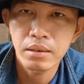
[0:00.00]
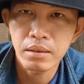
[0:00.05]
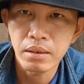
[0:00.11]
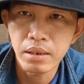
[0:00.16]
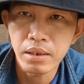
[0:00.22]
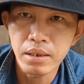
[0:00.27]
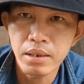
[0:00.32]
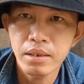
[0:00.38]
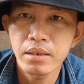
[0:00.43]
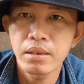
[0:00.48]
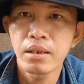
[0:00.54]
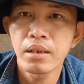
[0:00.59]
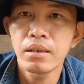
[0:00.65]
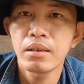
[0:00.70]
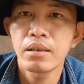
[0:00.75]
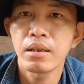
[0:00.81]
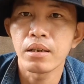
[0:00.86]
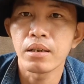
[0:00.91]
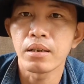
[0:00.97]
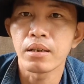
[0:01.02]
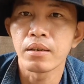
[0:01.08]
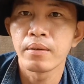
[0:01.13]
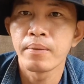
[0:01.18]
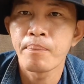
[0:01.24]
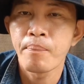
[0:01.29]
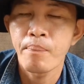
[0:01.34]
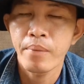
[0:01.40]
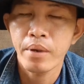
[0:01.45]
chỉ trích nè
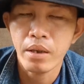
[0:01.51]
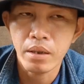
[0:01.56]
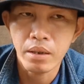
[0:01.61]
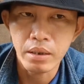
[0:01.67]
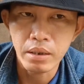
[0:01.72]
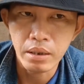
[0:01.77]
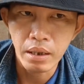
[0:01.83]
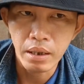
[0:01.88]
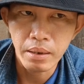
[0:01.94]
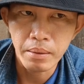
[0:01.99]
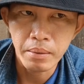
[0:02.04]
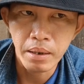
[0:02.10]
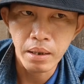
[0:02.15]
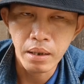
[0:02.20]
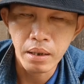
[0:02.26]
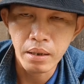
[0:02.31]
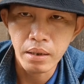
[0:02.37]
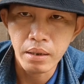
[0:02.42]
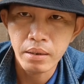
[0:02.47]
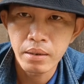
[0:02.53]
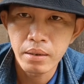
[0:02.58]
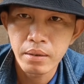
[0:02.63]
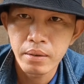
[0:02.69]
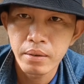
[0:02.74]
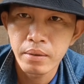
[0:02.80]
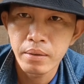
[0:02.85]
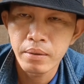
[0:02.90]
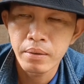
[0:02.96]
rồi à,
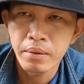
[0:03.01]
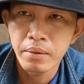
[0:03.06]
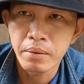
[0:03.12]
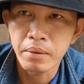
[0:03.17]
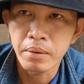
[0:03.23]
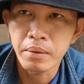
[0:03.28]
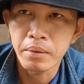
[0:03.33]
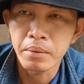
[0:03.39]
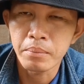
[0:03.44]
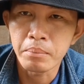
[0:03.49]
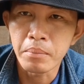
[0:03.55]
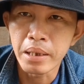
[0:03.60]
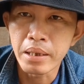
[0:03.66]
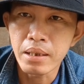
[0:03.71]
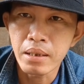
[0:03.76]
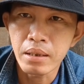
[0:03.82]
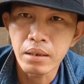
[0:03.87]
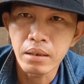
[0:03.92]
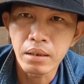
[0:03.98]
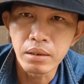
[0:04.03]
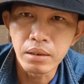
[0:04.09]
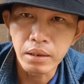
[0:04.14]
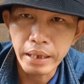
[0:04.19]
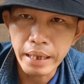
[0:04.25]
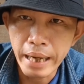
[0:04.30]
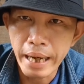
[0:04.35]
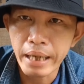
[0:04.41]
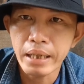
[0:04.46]
à, bị
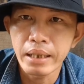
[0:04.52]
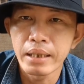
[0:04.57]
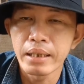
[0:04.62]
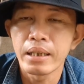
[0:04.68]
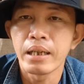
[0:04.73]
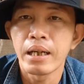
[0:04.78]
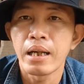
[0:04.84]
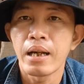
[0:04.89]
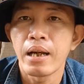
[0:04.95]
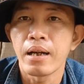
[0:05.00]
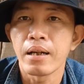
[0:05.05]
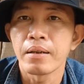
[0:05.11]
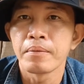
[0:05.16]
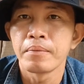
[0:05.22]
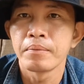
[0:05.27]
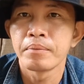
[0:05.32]
lường gạt như này nè